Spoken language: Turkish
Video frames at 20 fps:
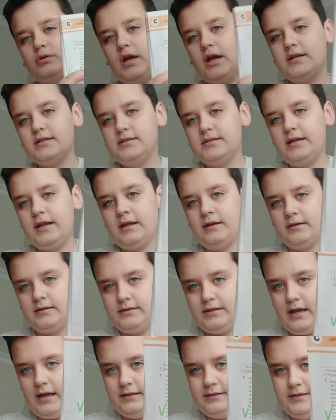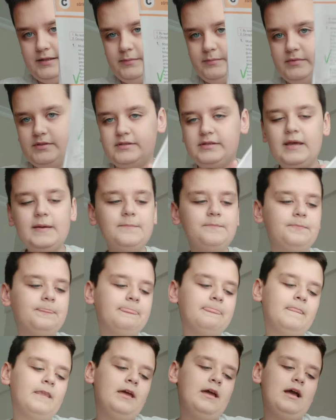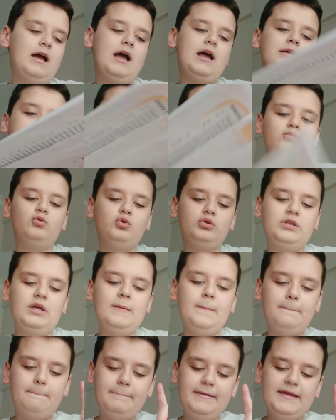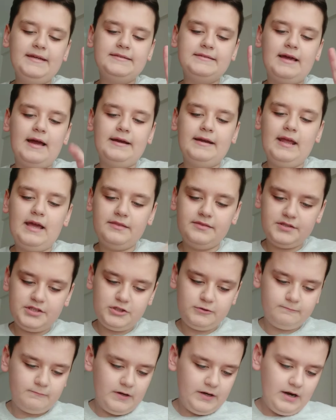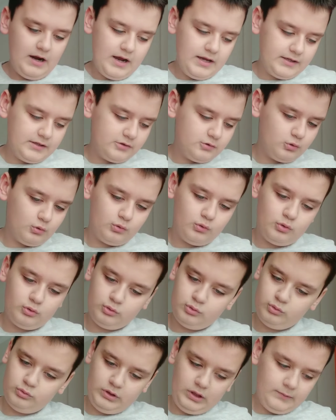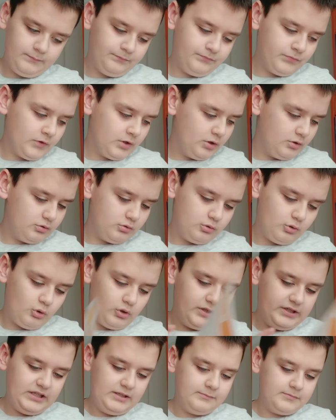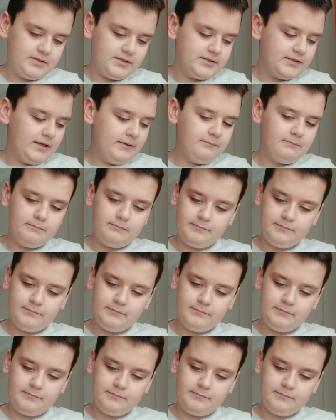dersine geldiğimizde burada bir tane yanlışım var. Hangi soru olduğunu da söyleyeyim size.